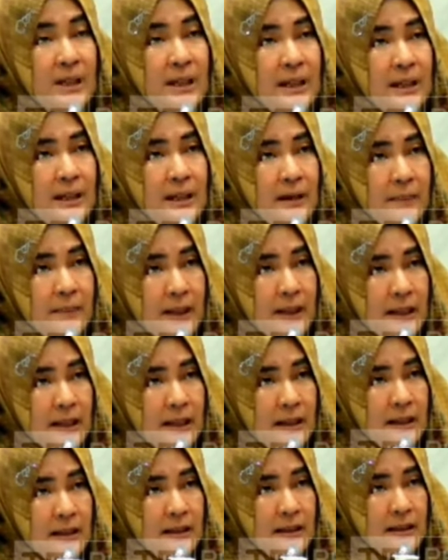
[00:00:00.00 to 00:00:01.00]
Benar ya Pak
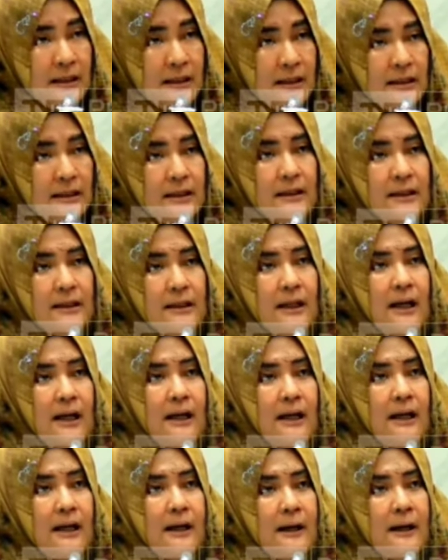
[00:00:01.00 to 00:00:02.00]
ya? Nah,